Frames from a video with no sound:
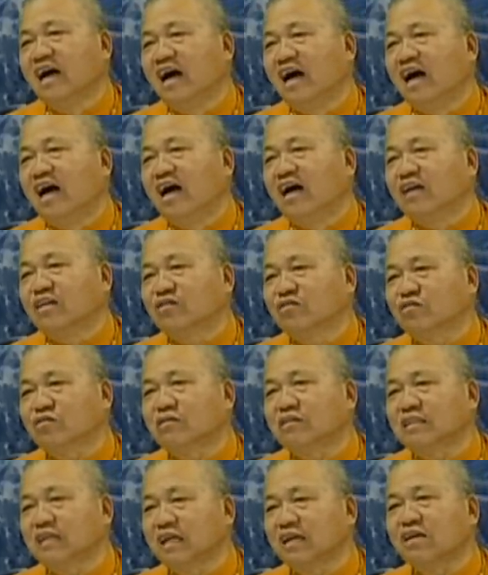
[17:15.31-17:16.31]
啊，
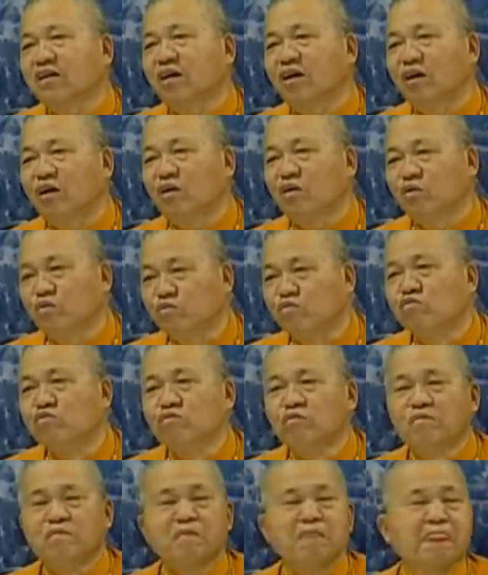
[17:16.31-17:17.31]
顺天而
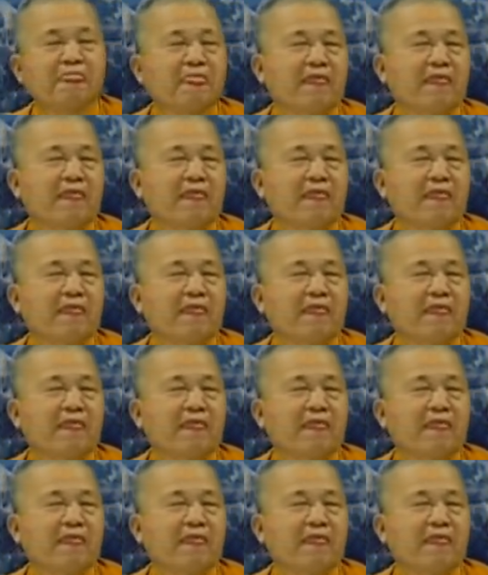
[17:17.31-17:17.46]
悟，